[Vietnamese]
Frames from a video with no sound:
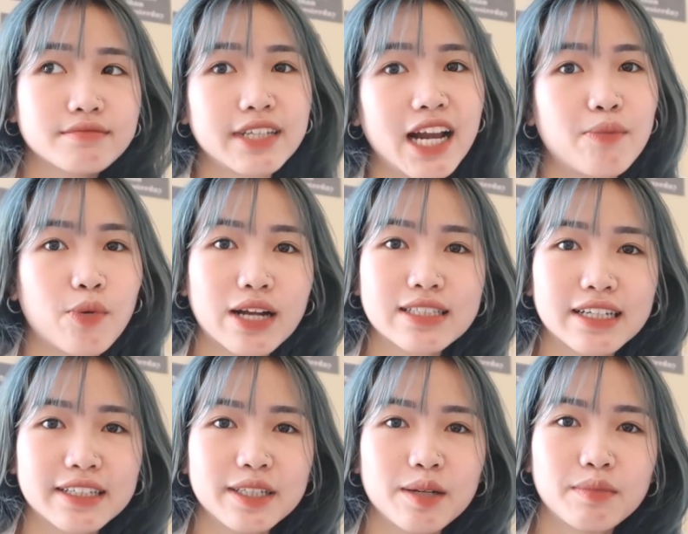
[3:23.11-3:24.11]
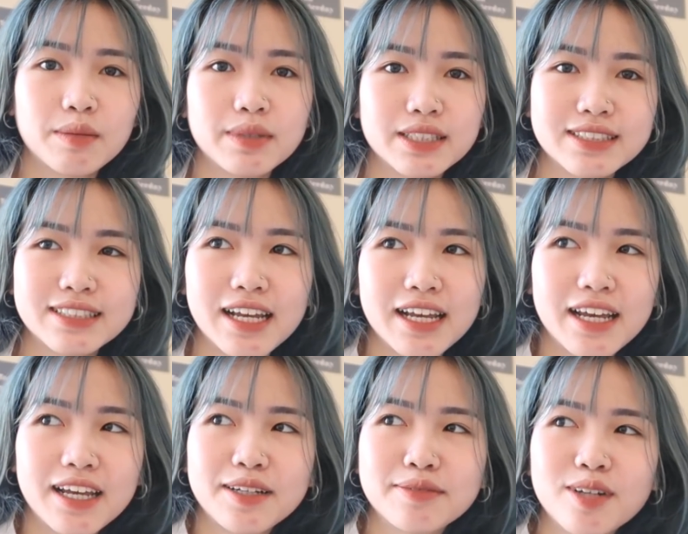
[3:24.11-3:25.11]
đây là một cái trải nghiệm mà mình sẽ
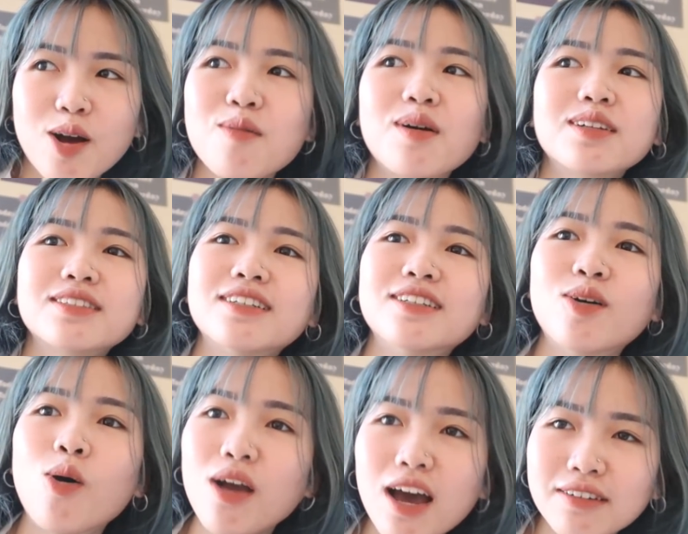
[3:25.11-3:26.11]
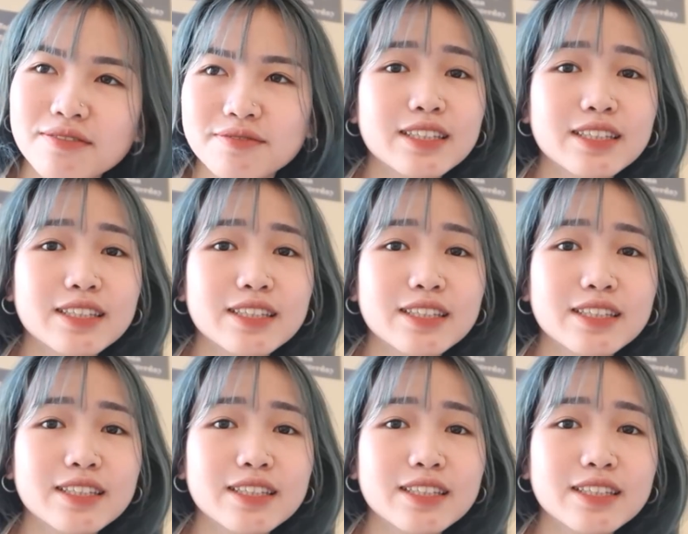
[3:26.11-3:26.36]
không bao giờ hối hận